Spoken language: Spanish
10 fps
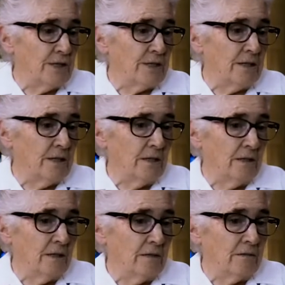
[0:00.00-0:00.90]

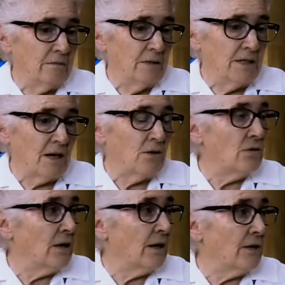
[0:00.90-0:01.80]
ese, esa
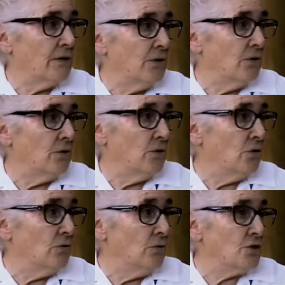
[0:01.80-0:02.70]
congregación,
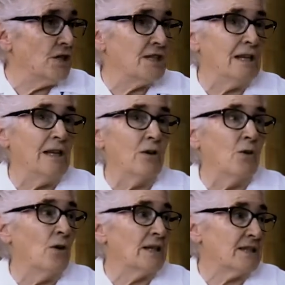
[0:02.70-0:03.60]
no, no sé si
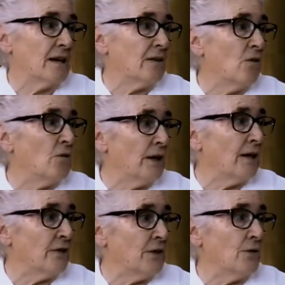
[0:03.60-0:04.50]
llegó a ser
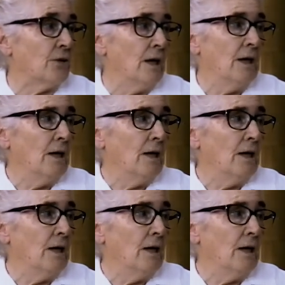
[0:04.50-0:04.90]
congregación.